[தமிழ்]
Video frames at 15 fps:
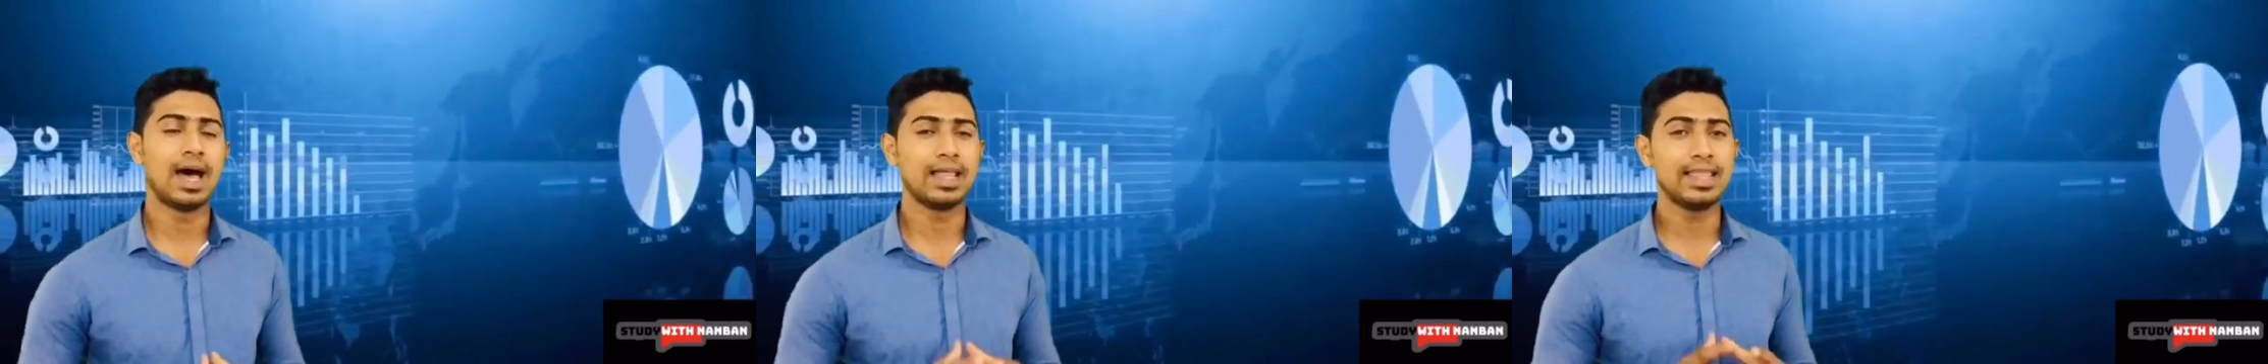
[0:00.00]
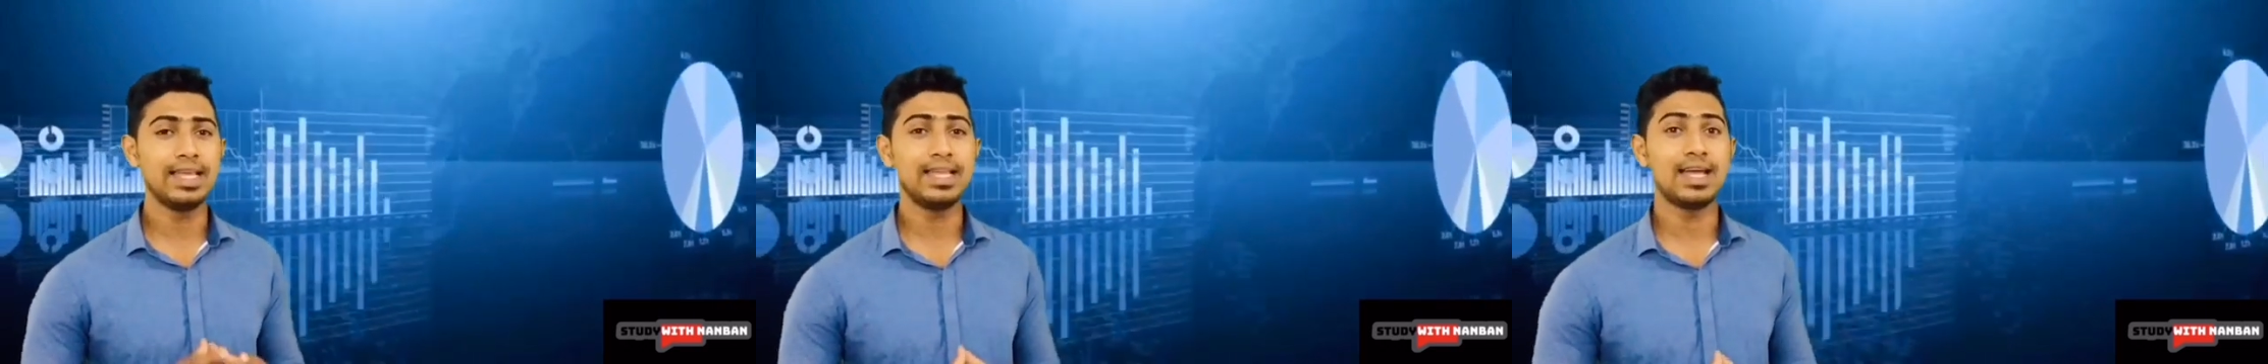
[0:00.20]

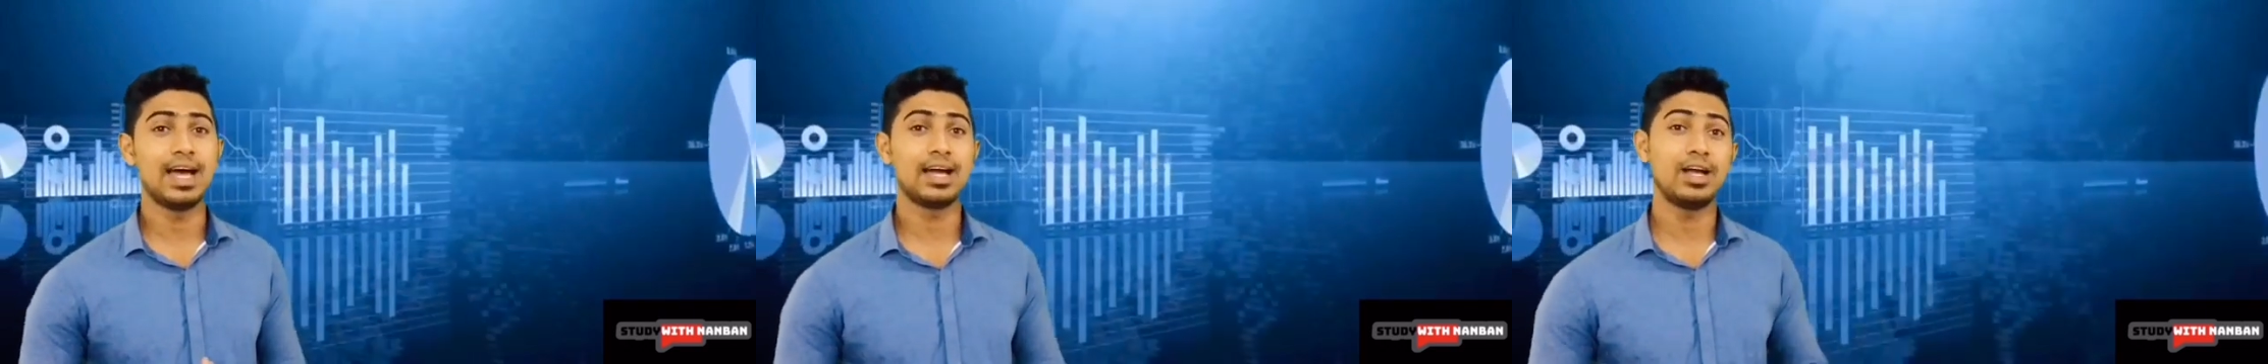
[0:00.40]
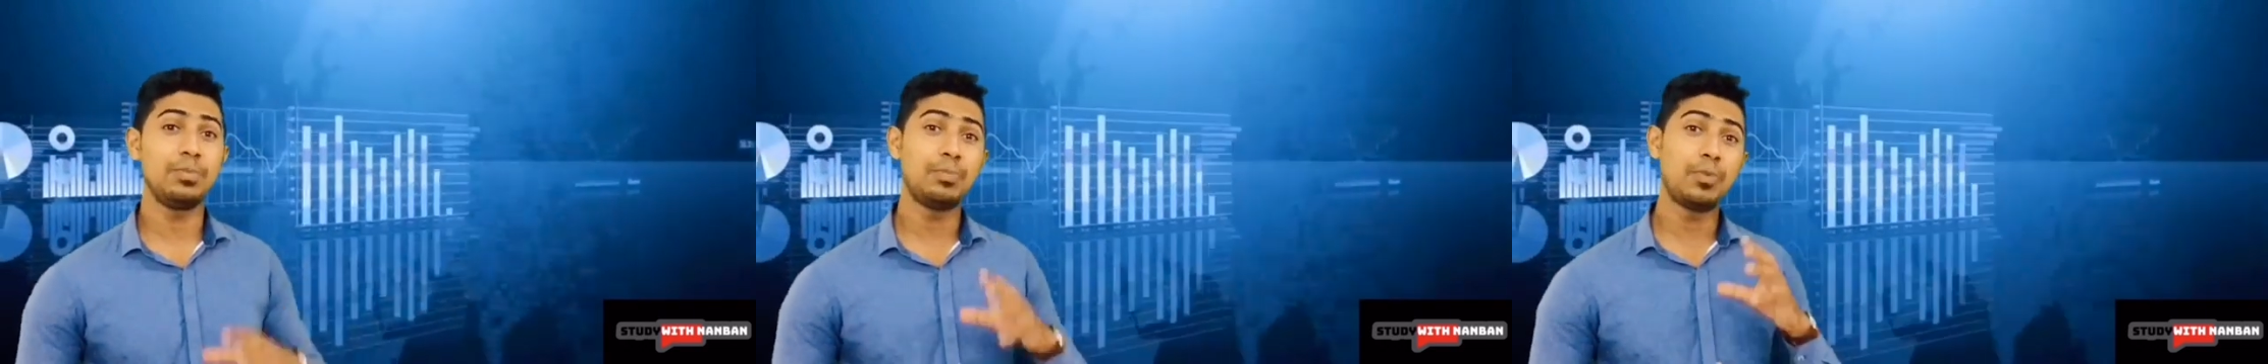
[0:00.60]
அதை
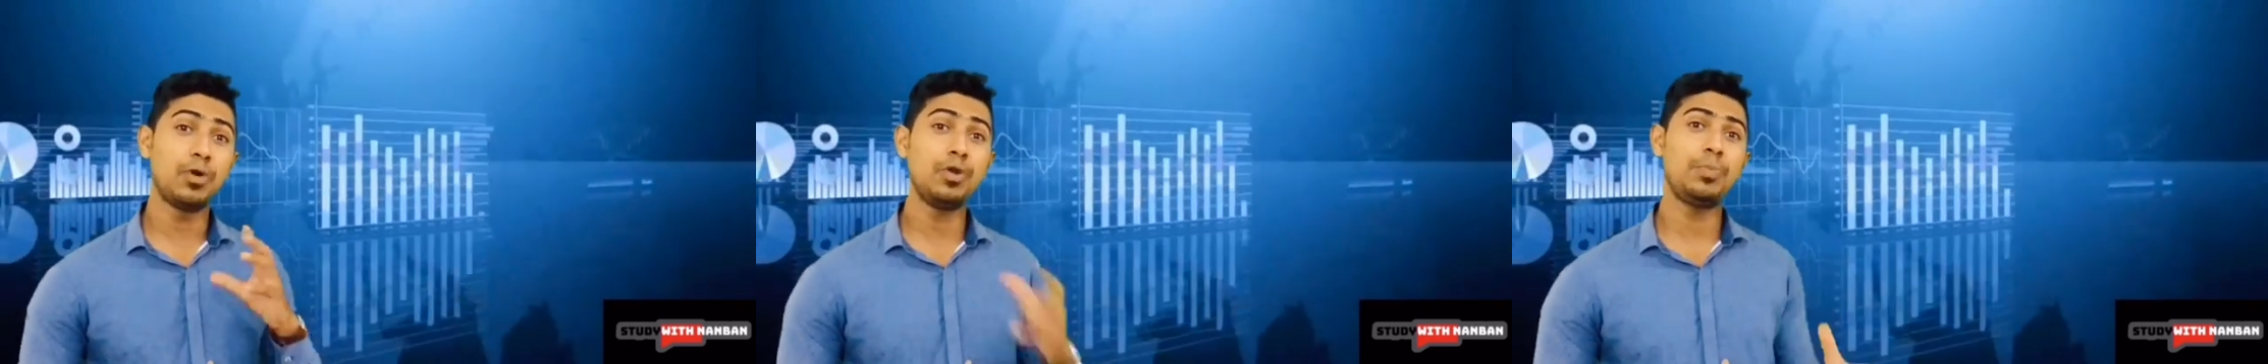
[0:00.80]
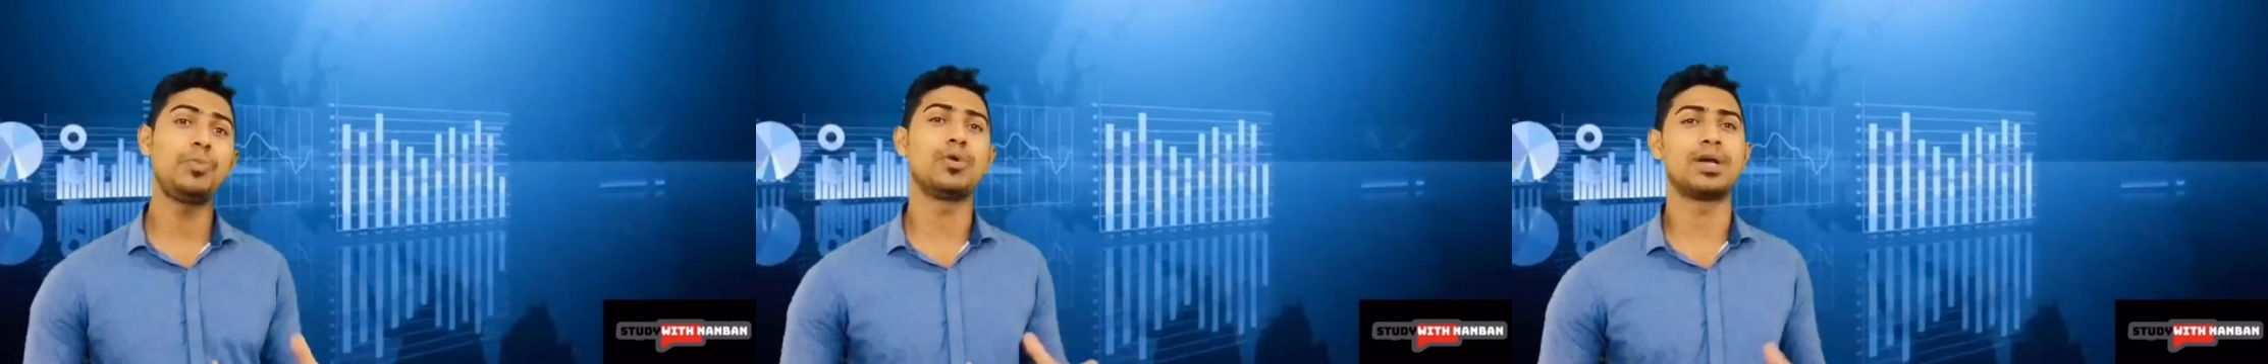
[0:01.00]
நாங்கள்
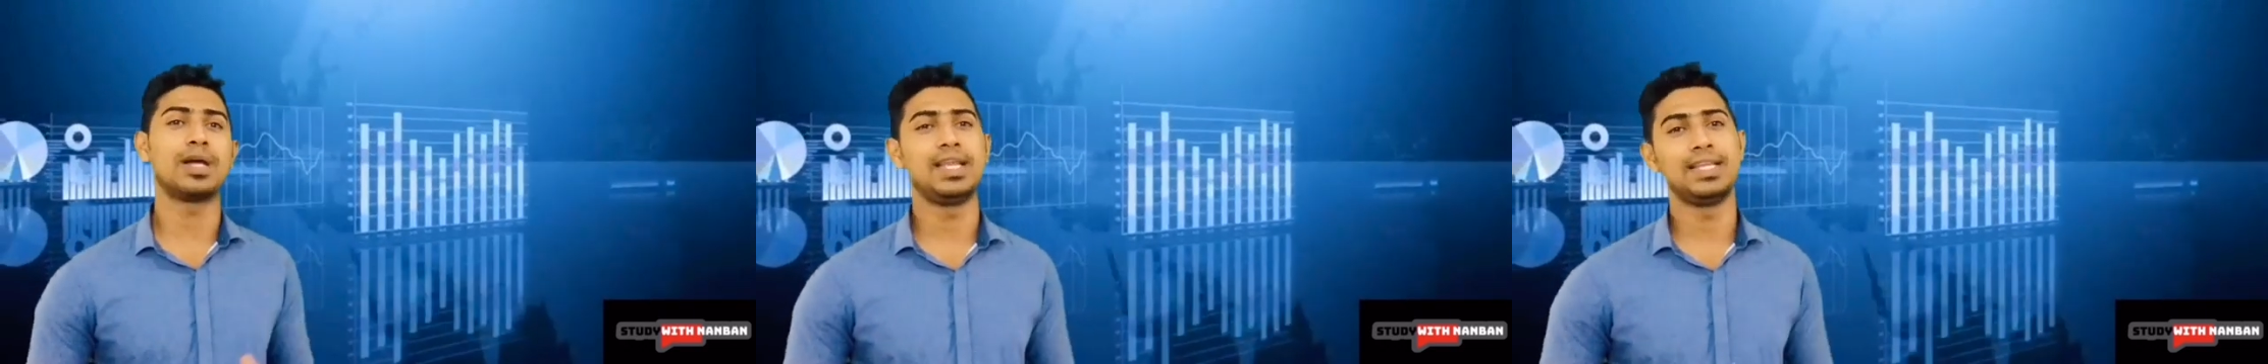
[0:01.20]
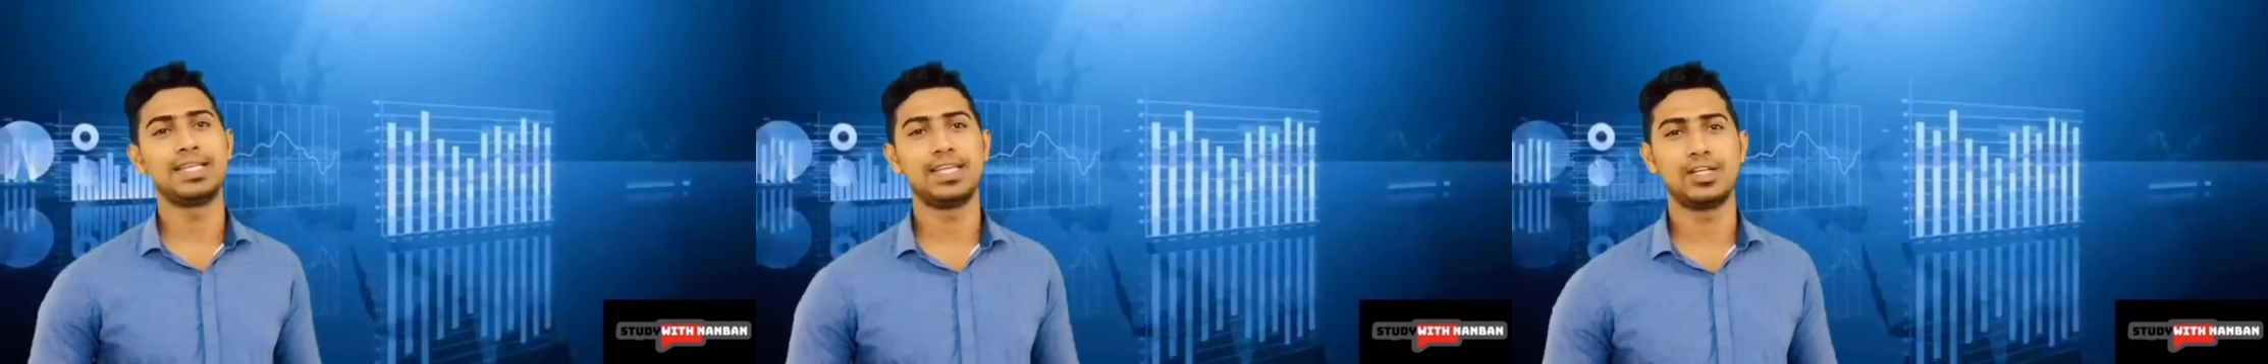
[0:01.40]

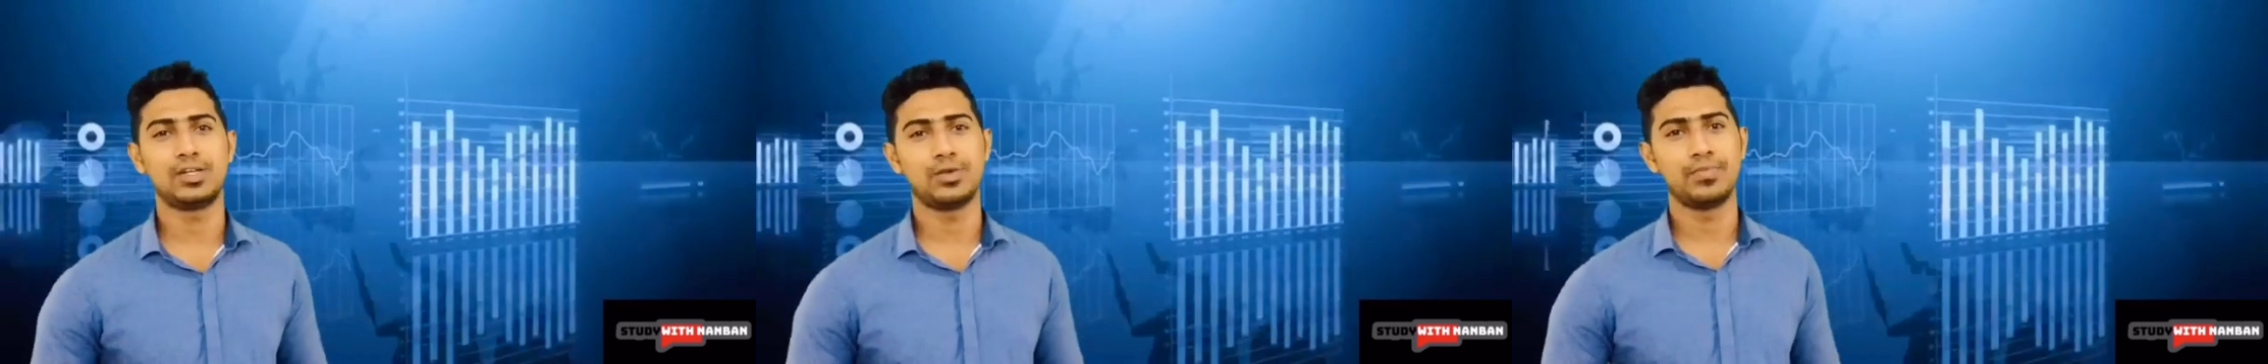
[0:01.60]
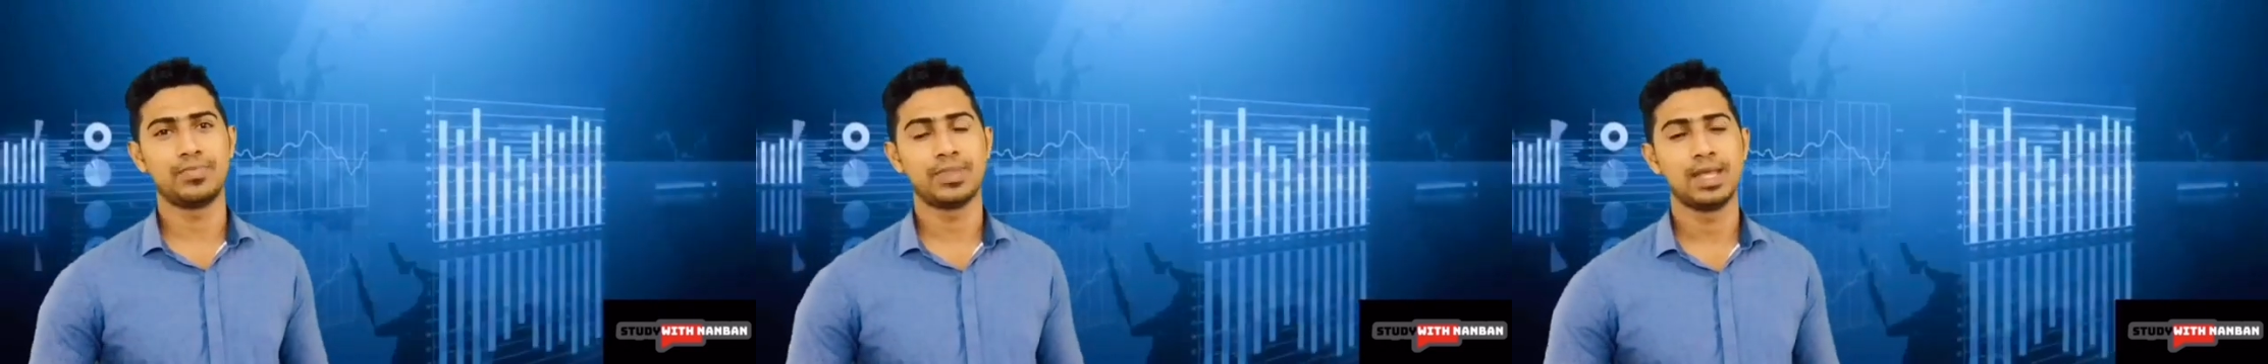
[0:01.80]
பொறுப்புகள் என்கின்றோம்